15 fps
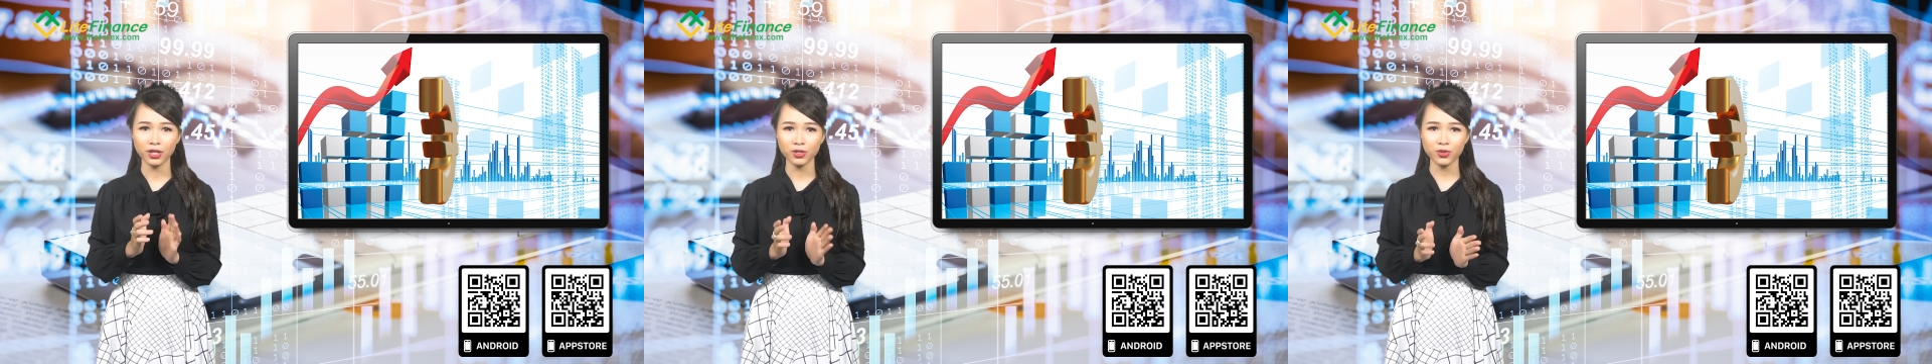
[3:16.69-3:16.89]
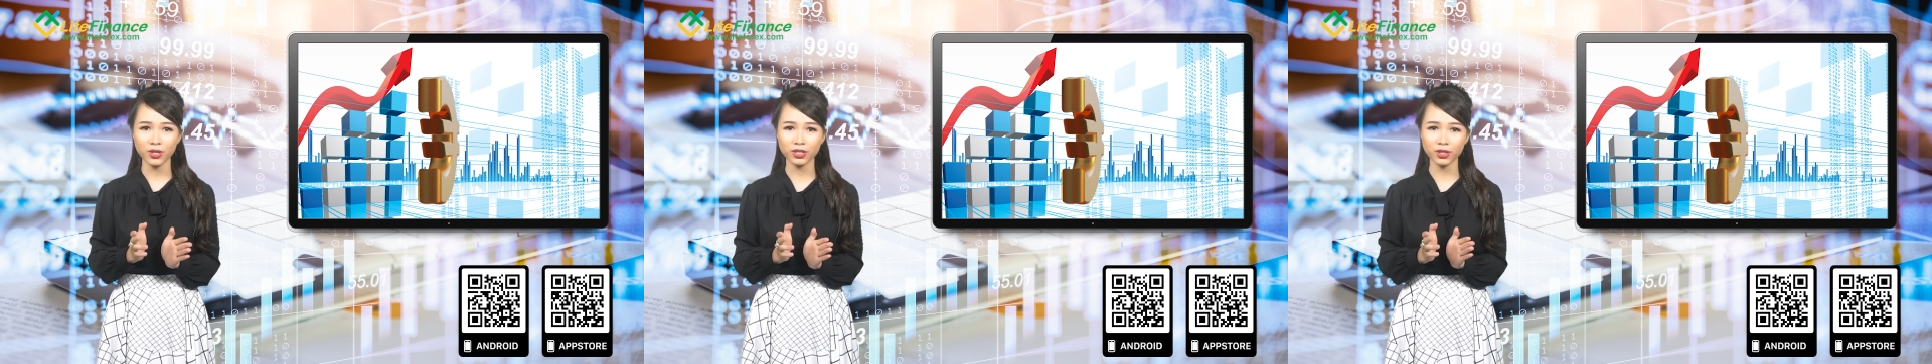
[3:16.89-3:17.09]

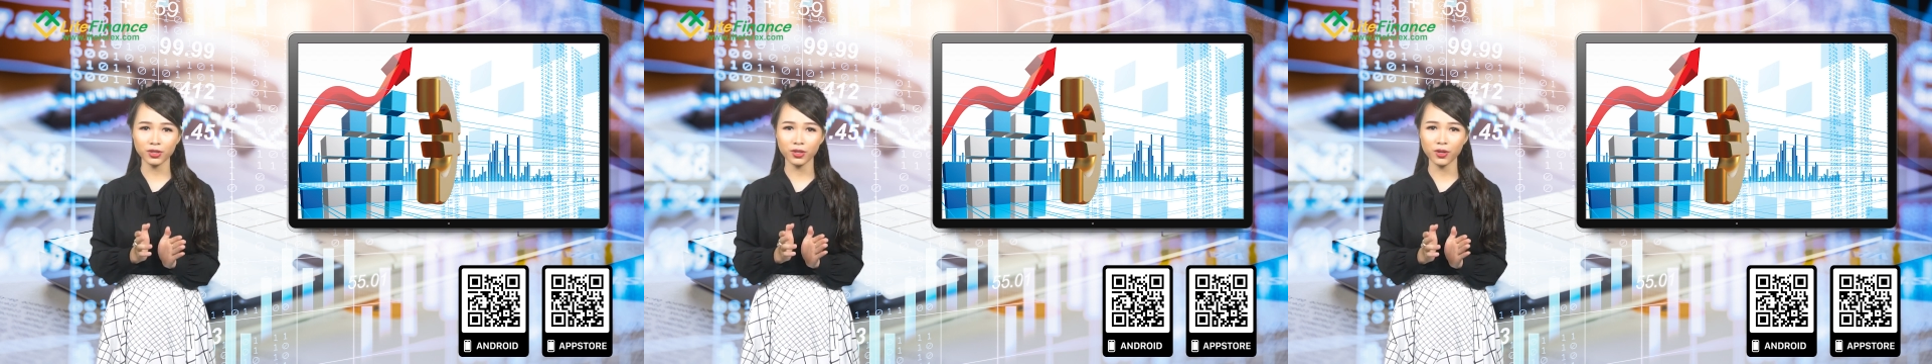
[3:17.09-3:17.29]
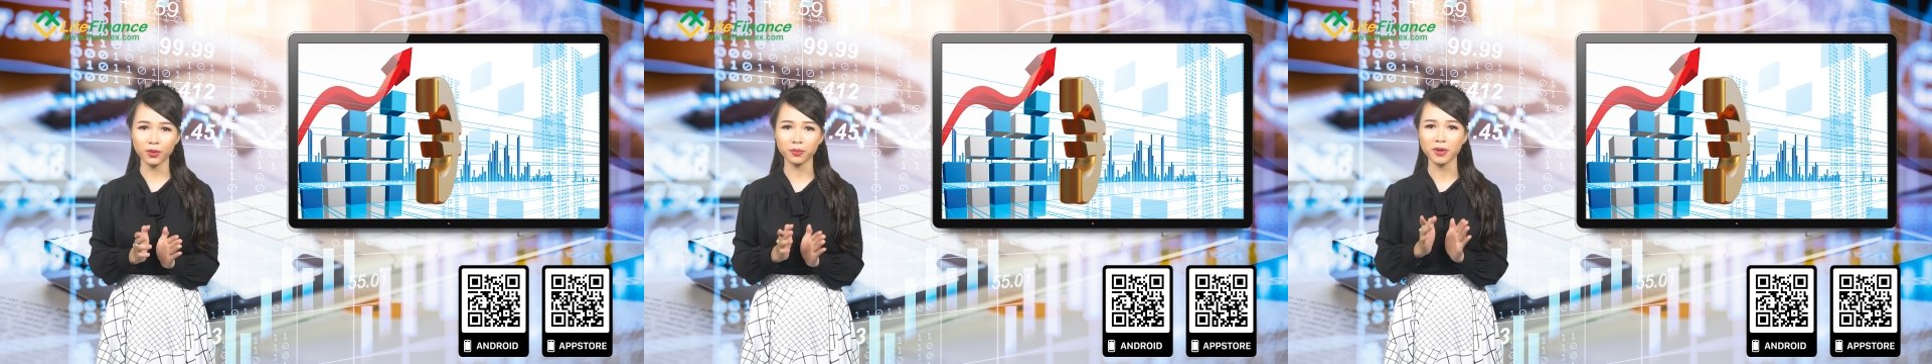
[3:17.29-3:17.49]
Suy cho
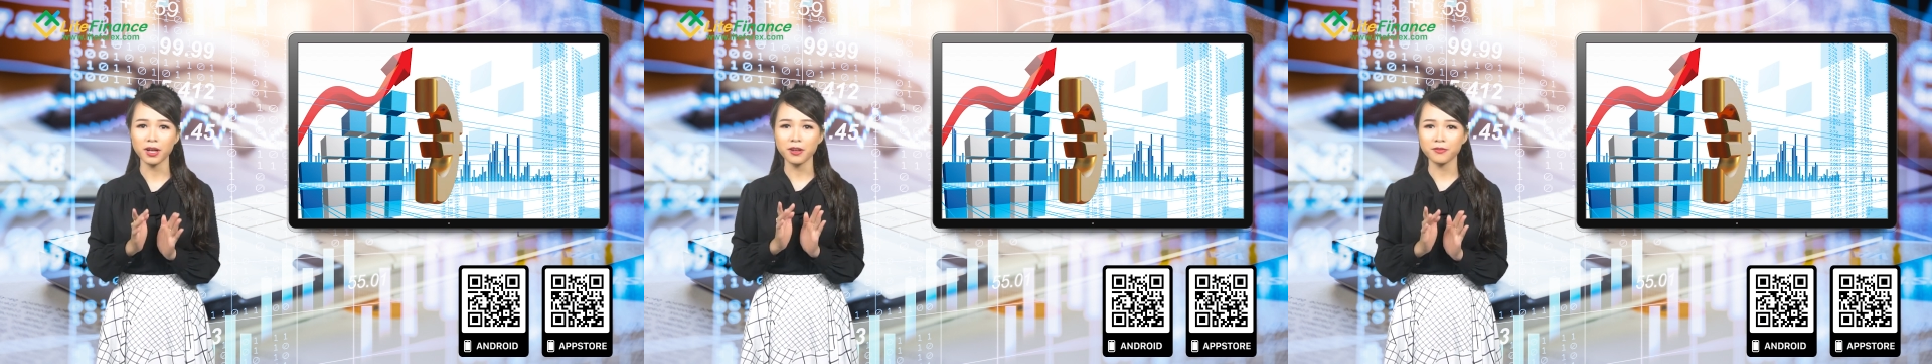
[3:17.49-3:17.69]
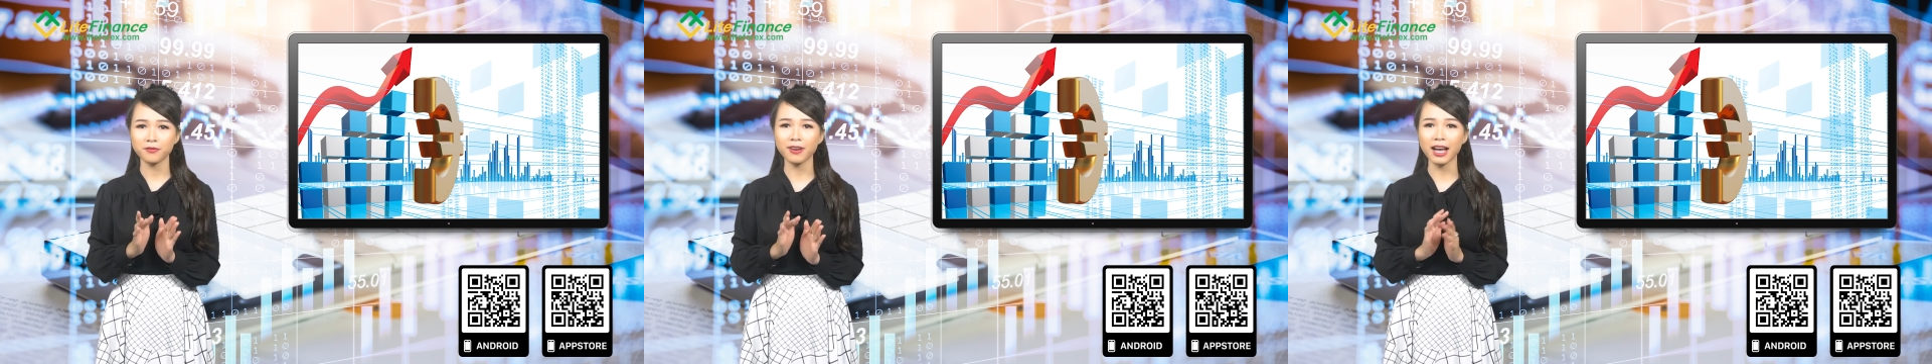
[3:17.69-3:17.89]
cùng,
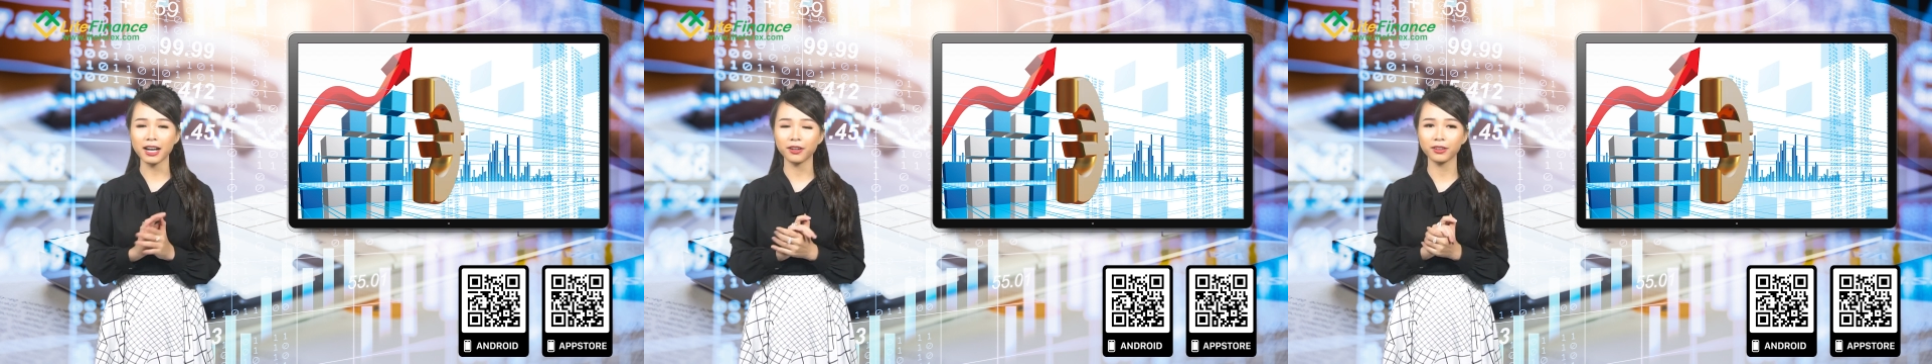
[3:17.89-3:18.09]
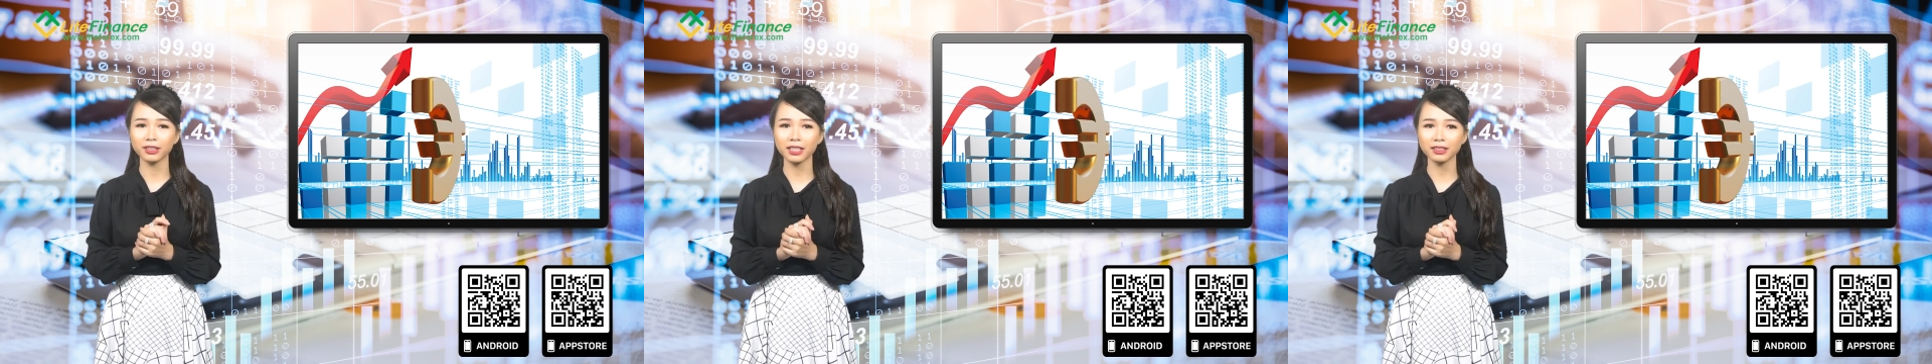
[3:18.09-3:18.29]

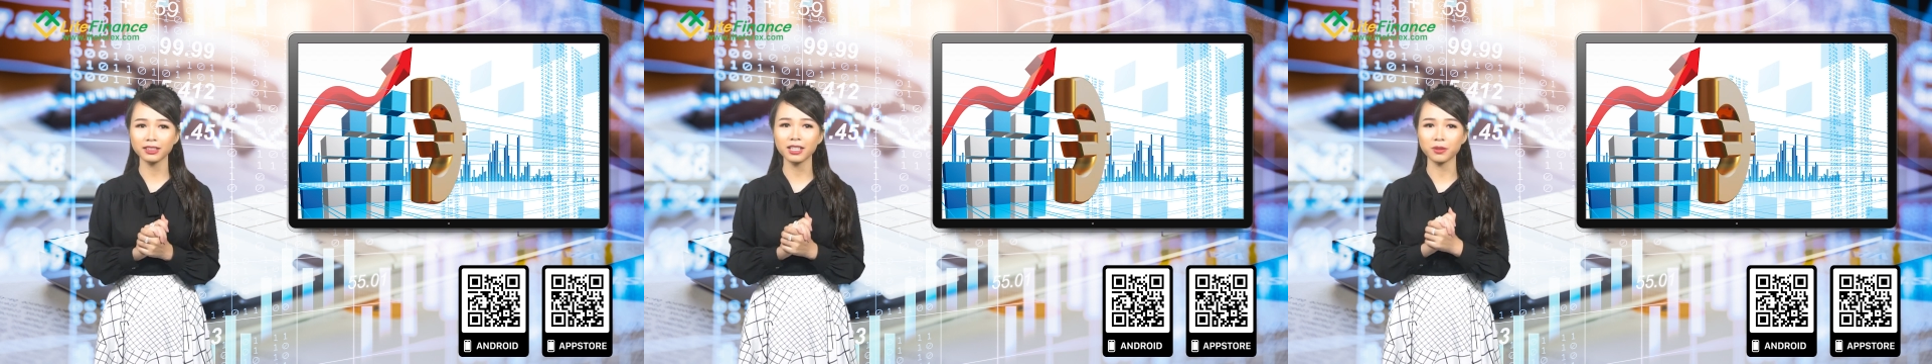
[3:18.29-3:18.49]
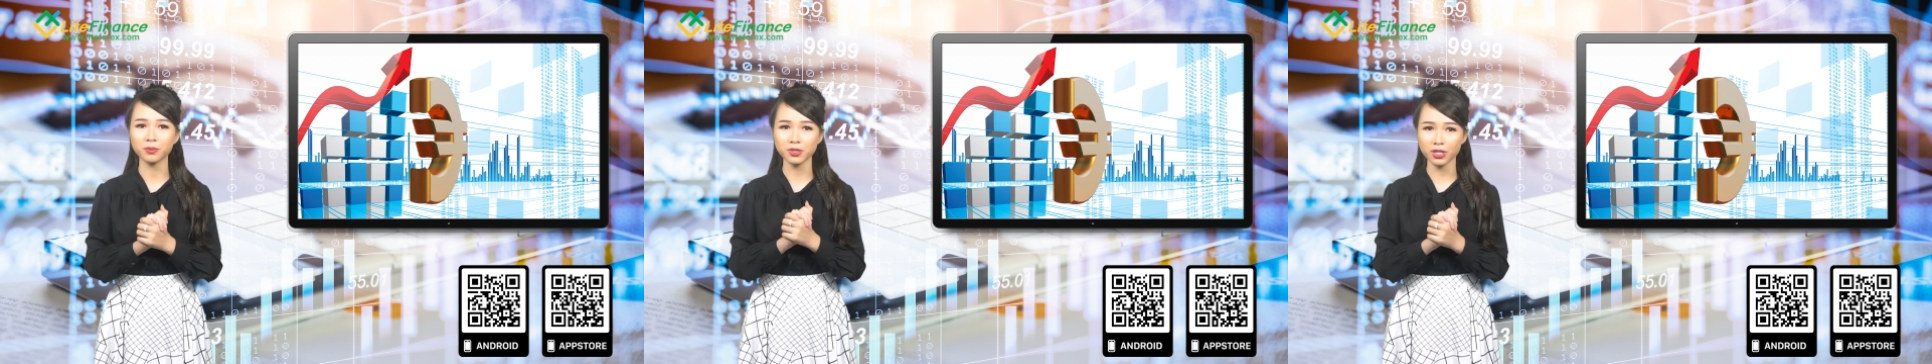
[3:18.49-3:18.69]
vàng có tác động